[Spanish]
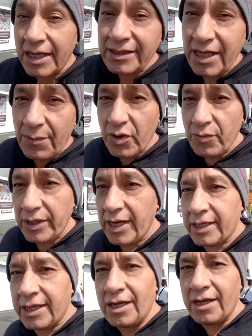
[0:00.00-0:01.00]
está muy bien
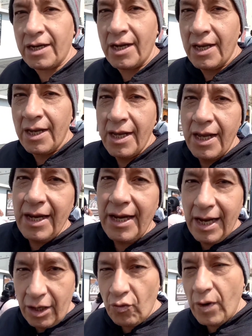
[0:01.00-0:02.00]
aquí el
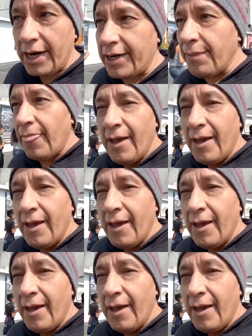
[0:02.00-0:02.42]
el, lugar.